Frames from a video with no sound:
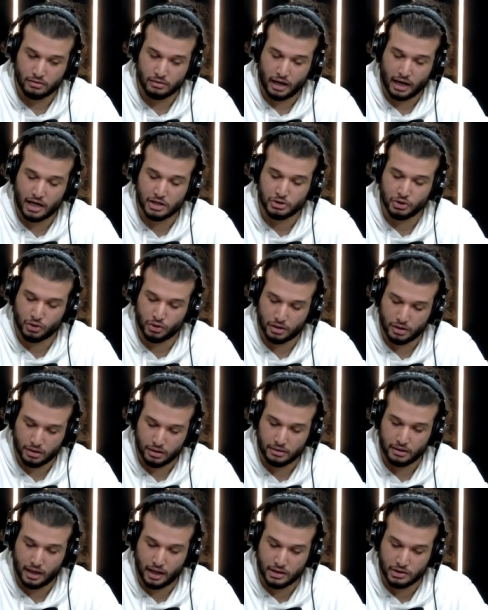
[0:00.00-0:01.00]
حاجه اخرى
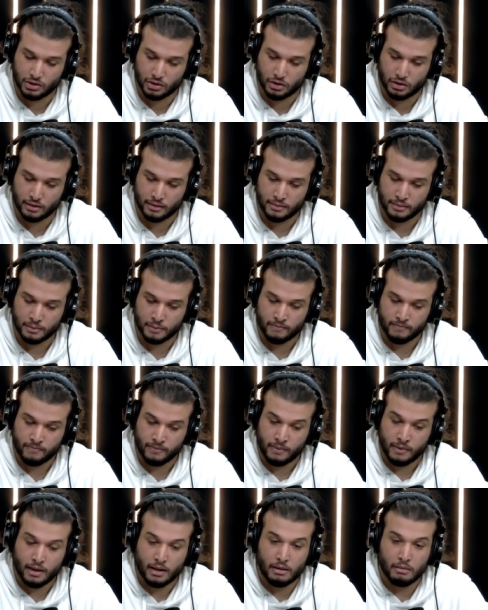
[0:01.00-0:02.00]
حاجه اخرى يحاول
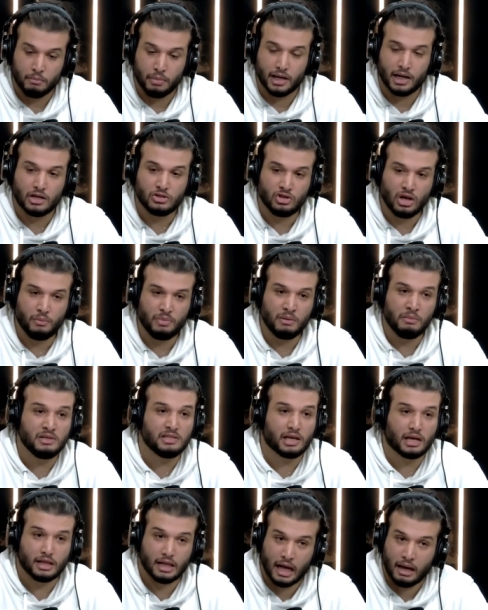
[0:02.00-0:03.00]
يقول لي يقول بار اكزومبل
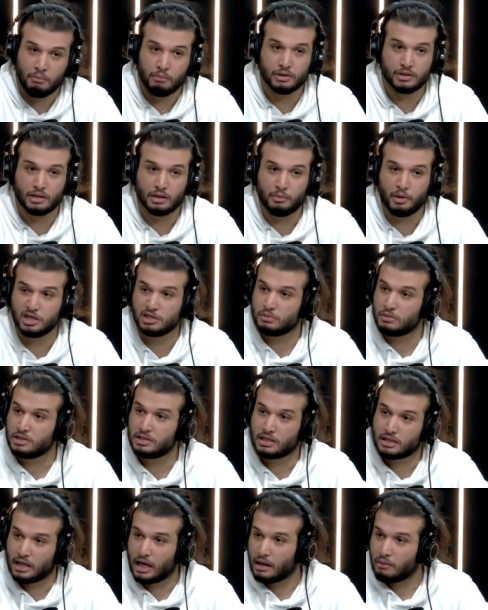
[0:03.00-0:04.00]
مسك تهبط باج
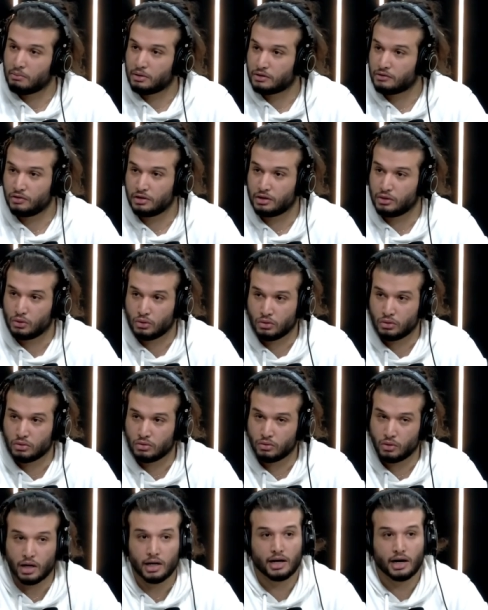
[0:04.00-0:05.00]
مسك تهبط فيديو
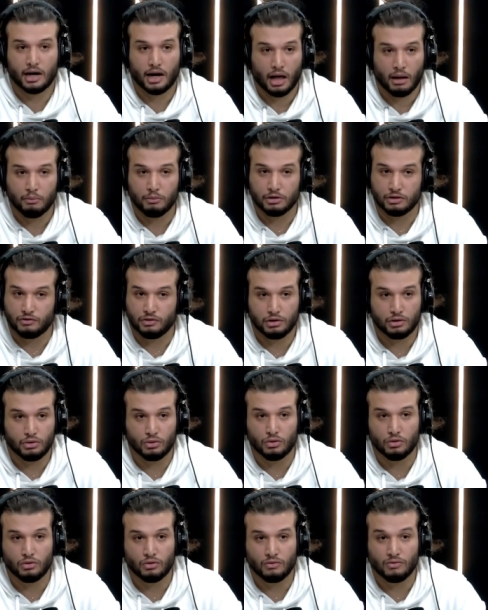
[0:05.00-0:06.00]
وانا نهبط
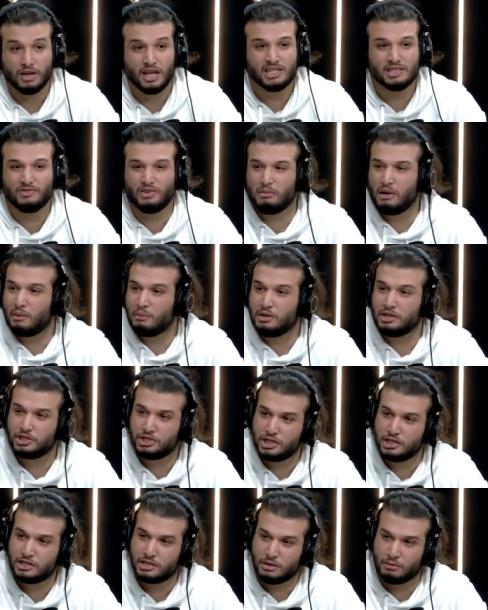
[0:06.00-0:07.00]
فيديو لازم فما عباد
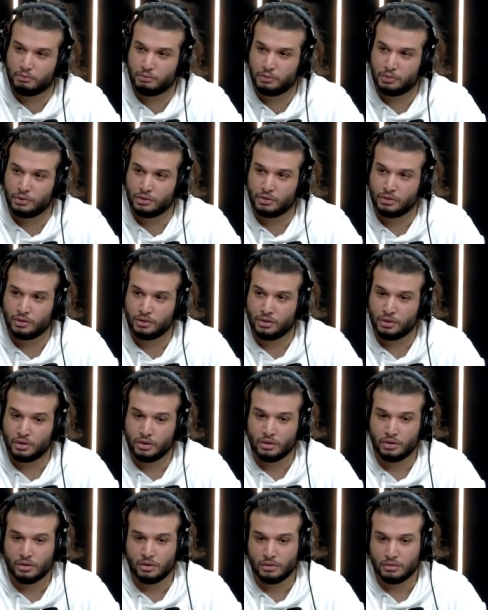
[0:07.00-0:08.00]
تجي تسب صحيح
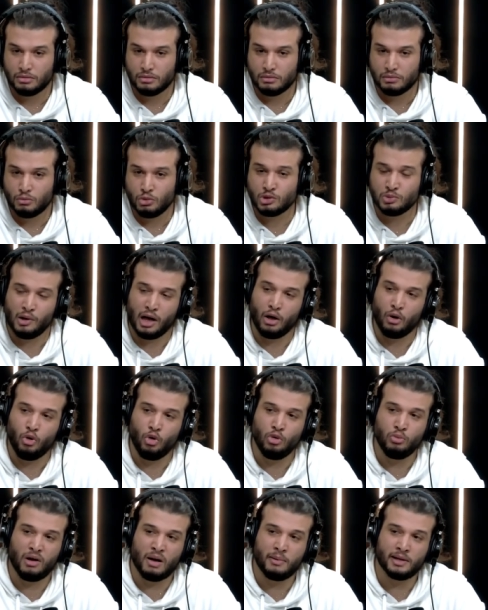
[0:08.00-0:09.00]
مش معقول
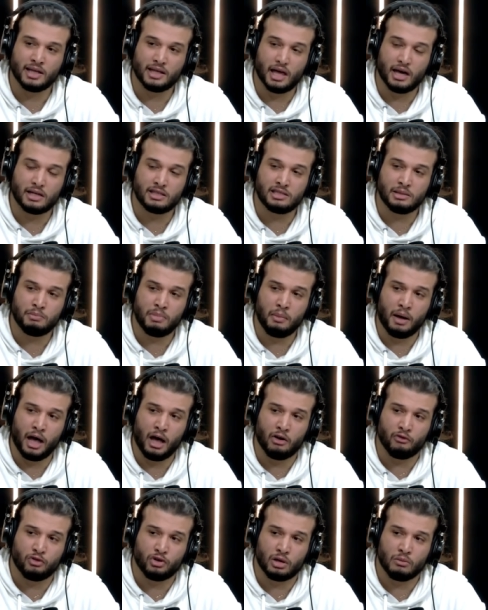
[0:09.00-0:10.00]
بابا نلقاك تسب
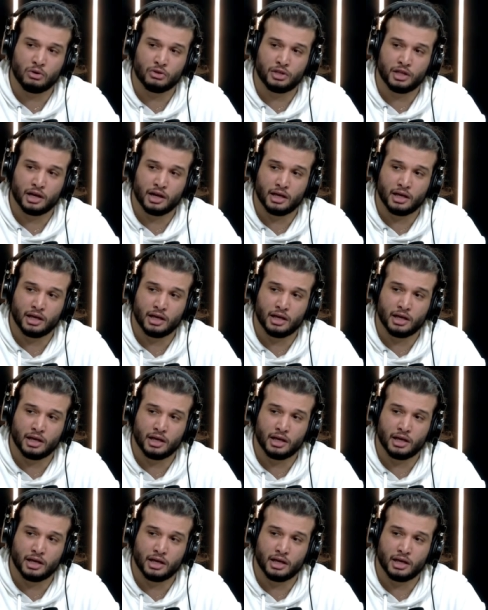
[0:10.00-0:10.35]
معاهم في الكومنتيرات